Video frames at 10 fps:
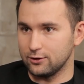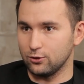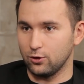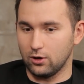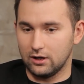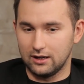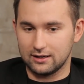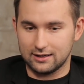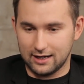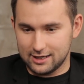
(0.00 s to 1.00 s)
Но
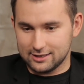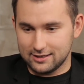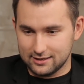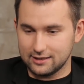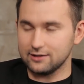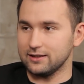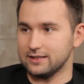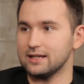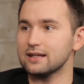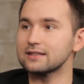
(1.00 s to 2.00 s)
каждый из них в
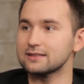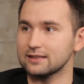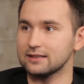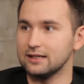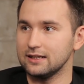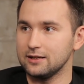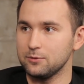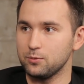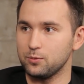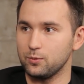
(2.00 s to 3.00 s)
отдельности
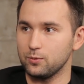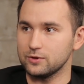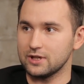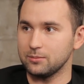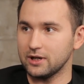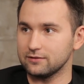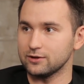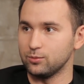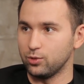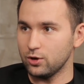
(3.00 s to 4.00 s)

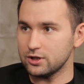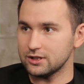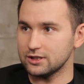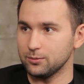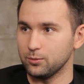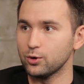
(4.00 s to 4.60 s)
зарабатывает больше, чем